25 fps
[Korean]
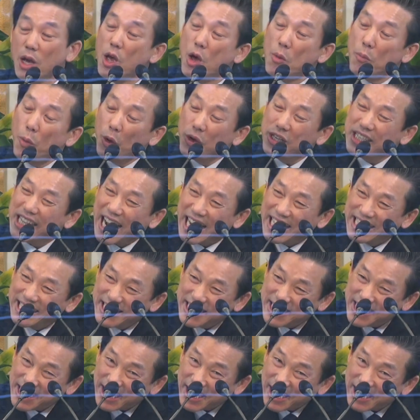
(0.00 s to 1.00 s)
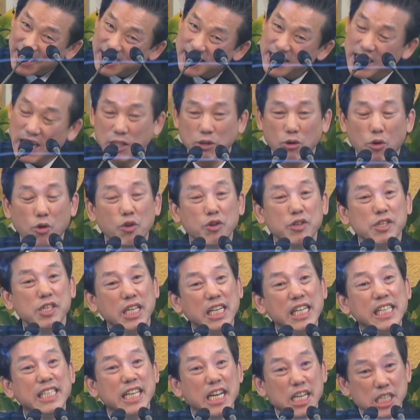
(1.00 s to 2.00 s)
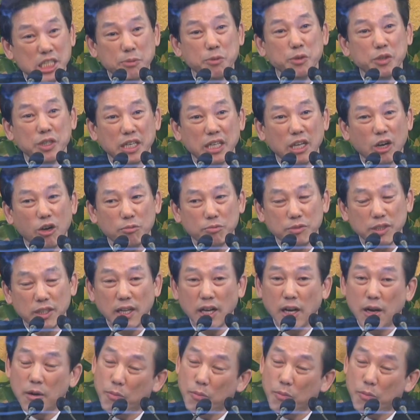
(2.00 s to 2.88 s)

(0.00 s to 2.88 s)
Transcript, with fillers: 보이지 않는 세계를 창조, 골로새 일 장 십오 절 나옵니다.